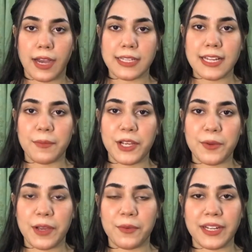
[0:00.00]

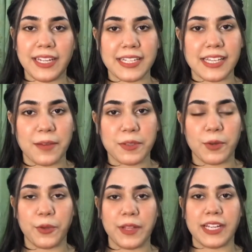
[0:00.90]
असलम एवन कैसे हैं आप सब
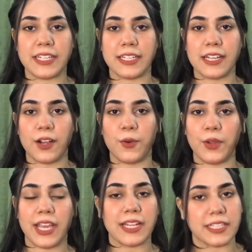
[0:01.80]
लोग उम्मीद है ठीक ठाक
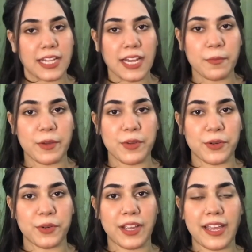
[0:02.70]
होंगे जहाँ पर भी
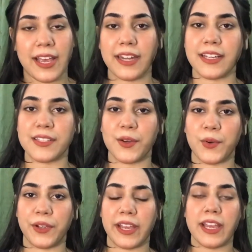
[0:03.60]
होंगे हैरियत से
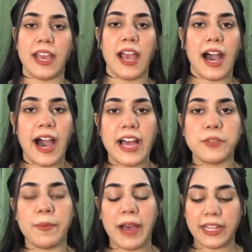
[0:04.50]
होंगे
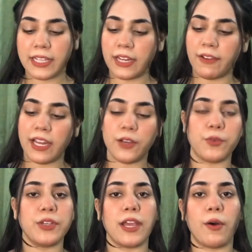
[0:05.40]
आज मैं बात करने वाली
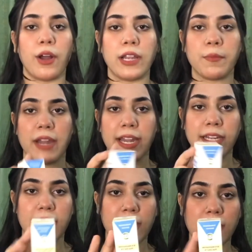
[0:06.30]
हूँ ये ओलिम
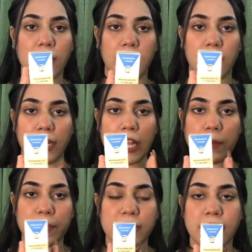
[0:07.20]
ब्रांड के
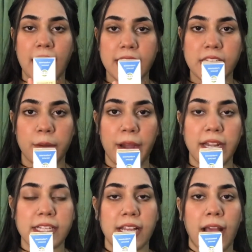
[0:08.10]
टेन परसेंट
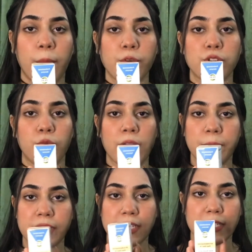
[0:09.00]
नाइसिनमाइड के साथ आपको जो
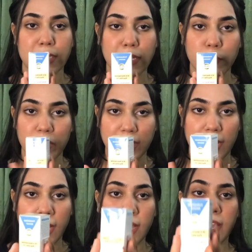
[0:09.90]
वन परसेंट जिंक
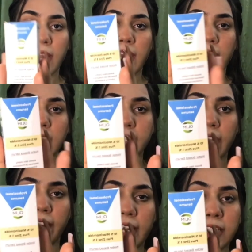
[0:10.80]
मिलता है
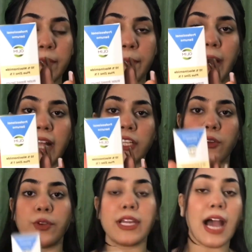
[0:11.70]
इसके हवाले से मैं बात
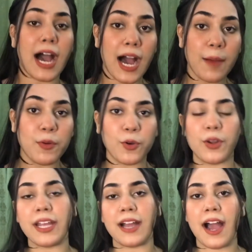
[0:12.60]
करूँगी आप
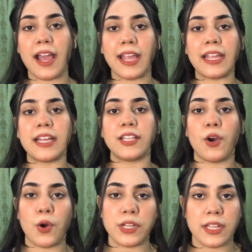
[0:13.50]
लोगों ने कहा है कि ये
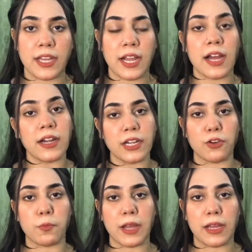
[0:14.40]
दी ऑर्डिनरी का
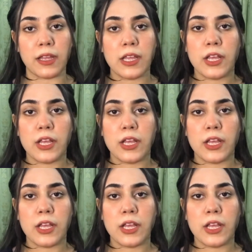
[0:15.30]
ड्यूप है